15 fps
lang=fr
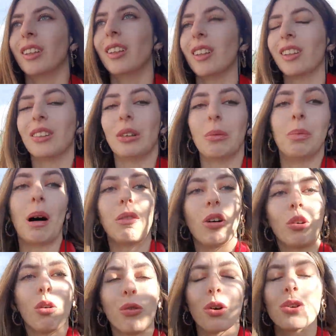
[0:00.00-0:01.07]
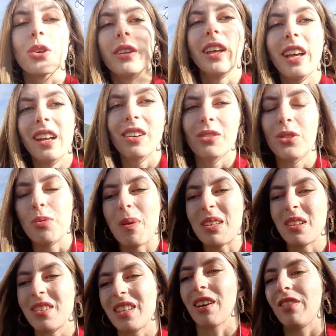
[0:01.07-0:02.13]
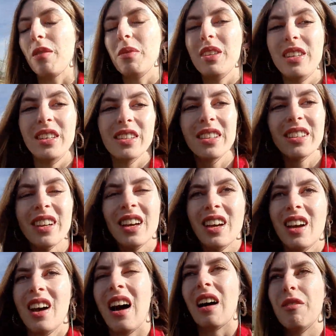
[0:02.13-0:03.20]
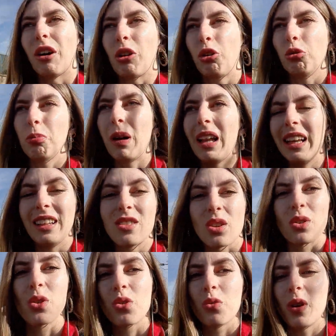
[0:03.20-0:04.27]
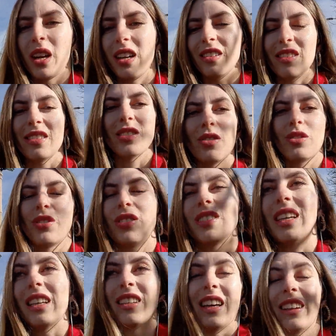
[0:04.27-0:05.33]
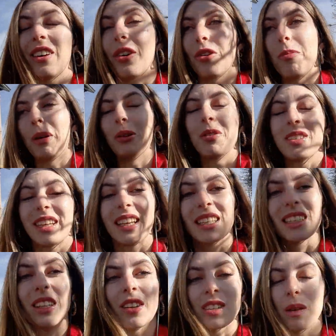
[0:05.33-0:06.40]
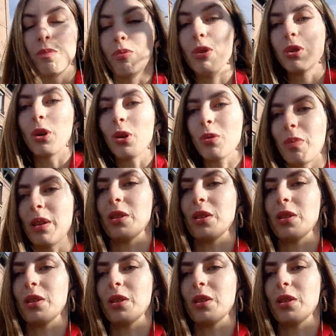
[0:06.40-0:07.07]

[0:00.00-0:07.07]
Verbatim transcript: ne pas avoir confiance en elle, de ne pas sentir féminine, avoir du mal à être sensuelle, être pardon, sexy dans sa puissance parce